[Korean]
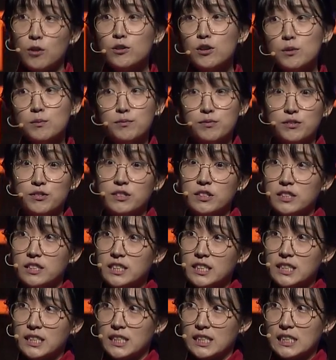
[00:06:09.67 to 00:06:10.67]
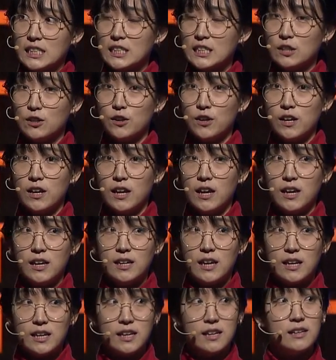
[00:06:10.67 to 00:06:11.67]
어떤 분들은 그렇게
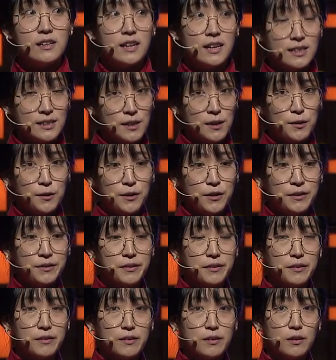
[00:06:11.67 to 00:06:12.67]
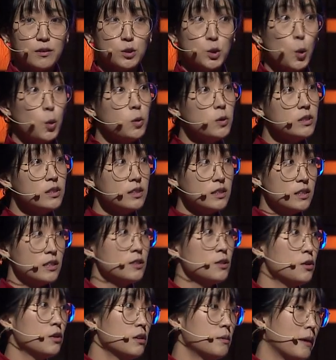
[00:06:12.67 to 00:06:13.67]
얘기를 하세요. 좋은
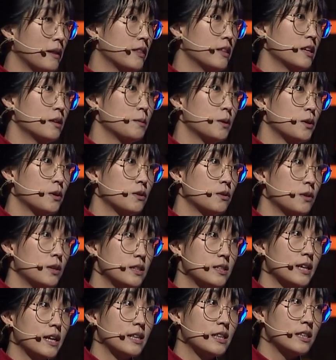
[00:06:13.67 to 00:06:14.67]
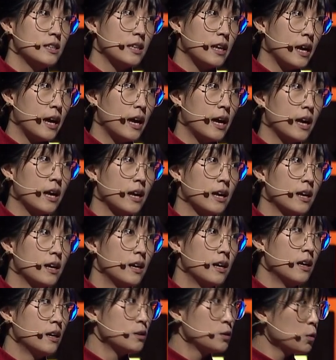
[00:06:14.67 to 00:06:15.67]
시설을 만들면 되지 않느냐,
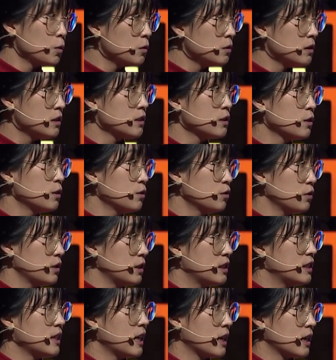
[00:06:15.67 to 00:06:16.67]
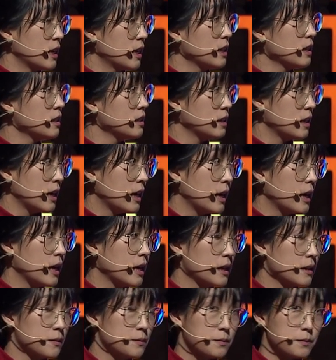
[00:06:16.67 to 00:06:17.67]
좋은 시설도 있지 않겠느냐,
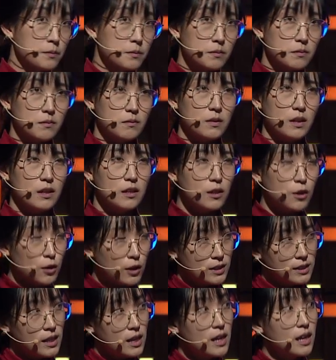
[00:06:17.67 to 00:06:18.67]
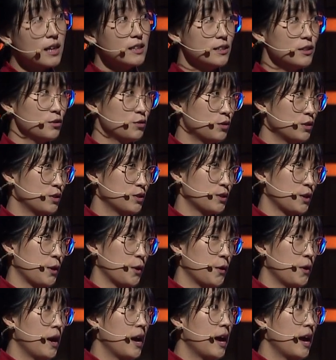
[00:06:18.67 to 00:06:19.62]
그렇게 생각하실 수 있어요.